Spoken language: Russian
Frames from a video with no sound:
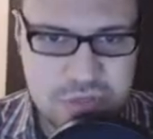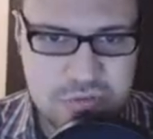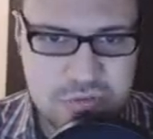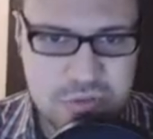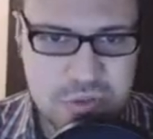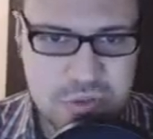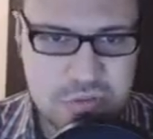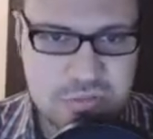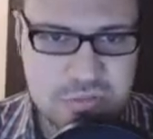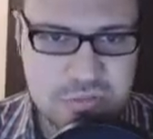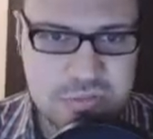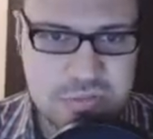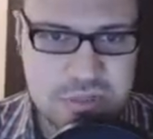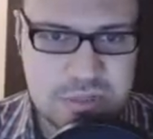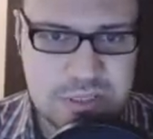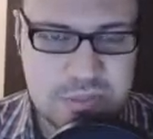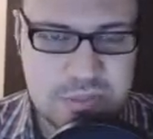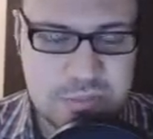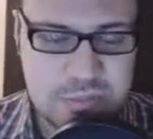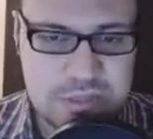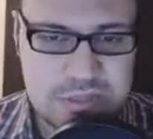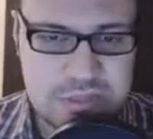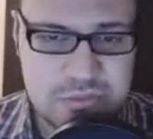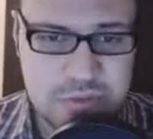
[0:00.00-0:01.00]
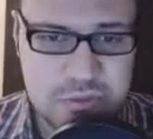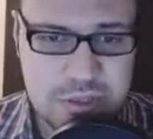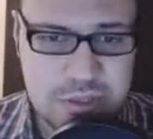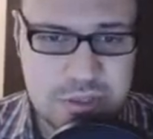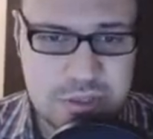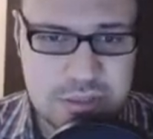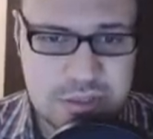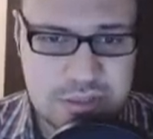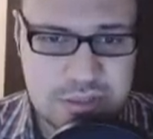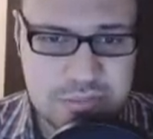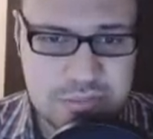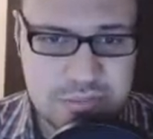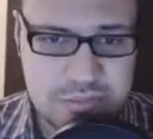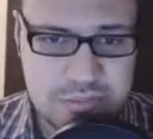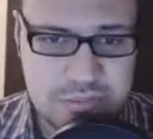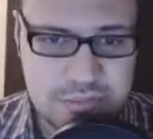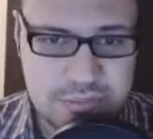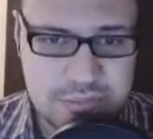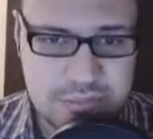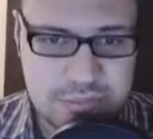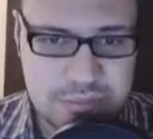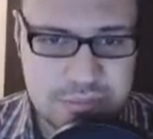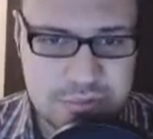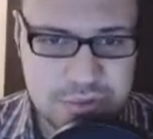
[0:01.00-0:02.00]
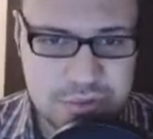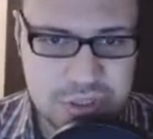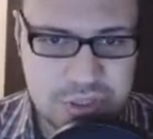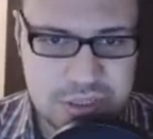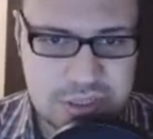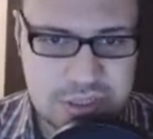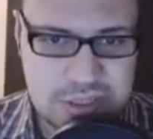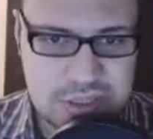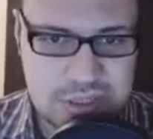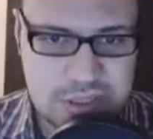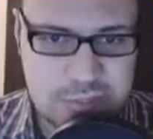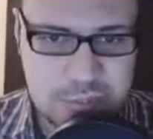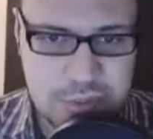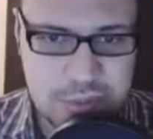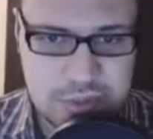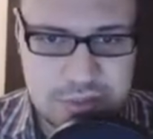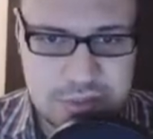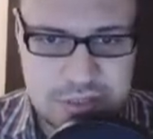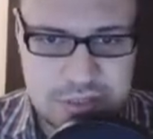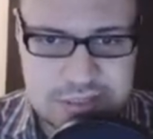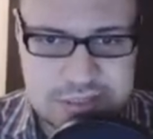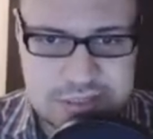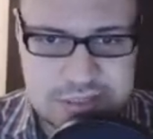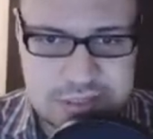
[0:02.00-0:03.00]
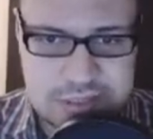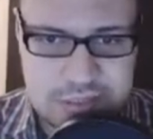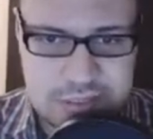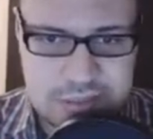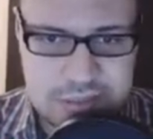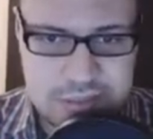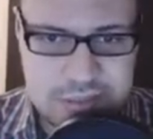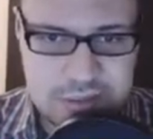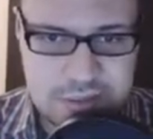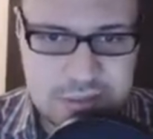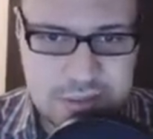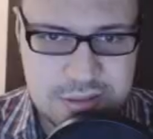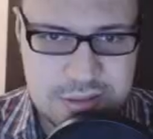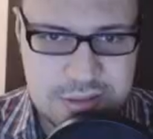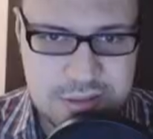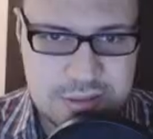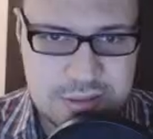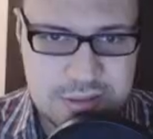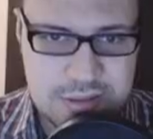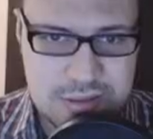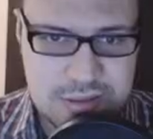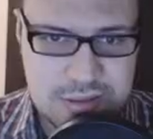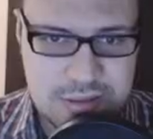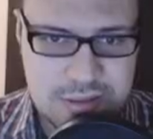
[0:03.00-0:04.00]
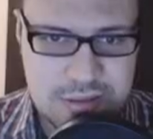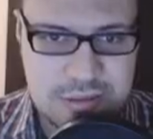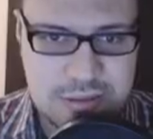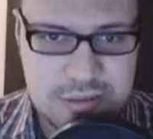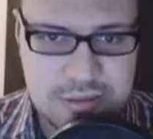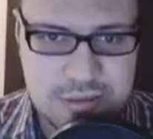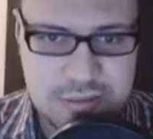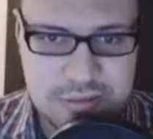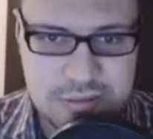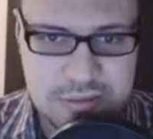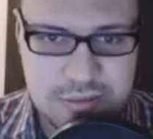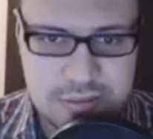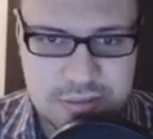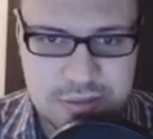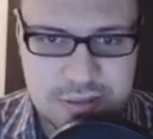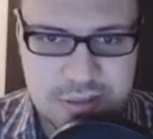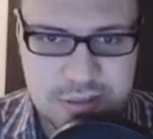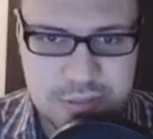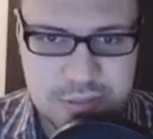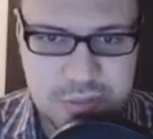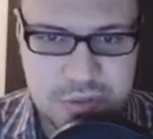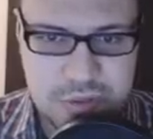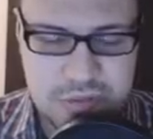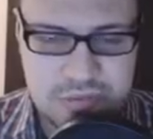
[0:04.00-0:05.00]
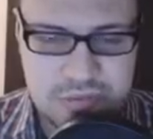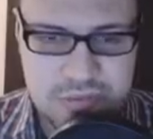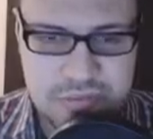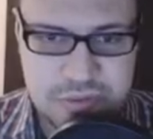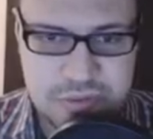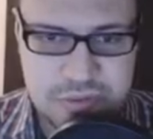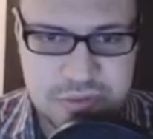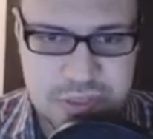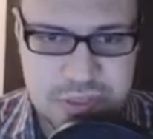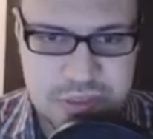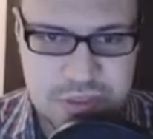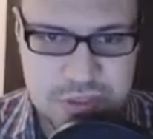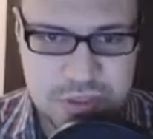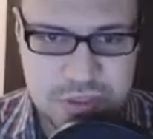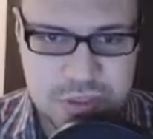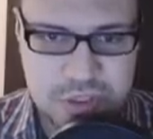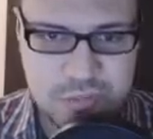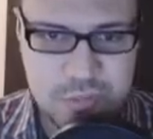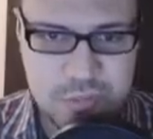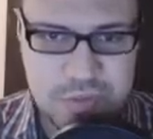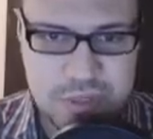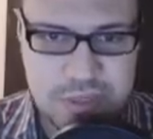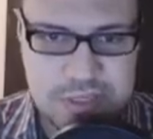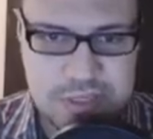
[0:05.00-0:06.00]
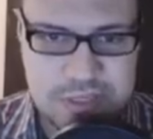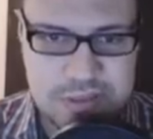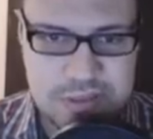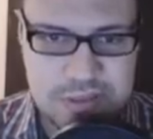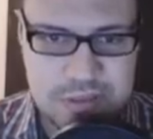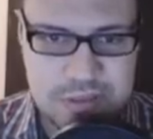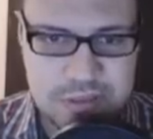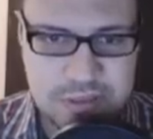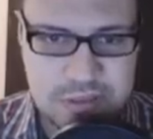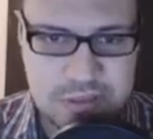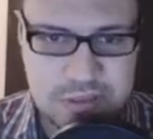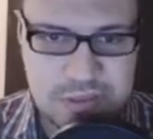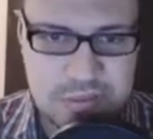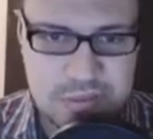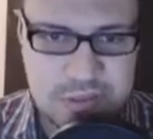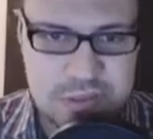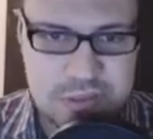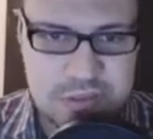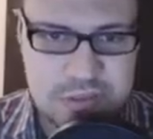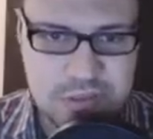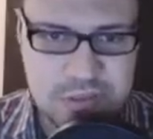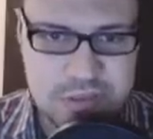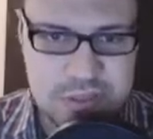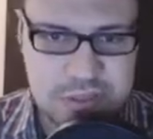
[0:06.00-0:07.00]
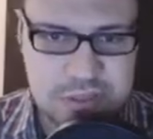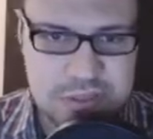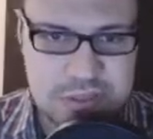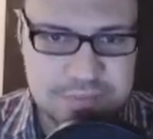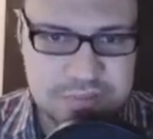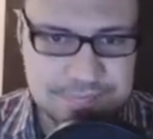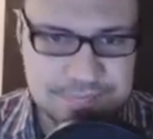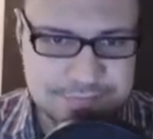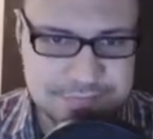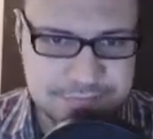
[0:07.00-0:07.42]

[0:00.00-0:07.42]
В общем, это позволило нам получить дополнительный э, объем внутри нашей базы. Как видно вот здесь.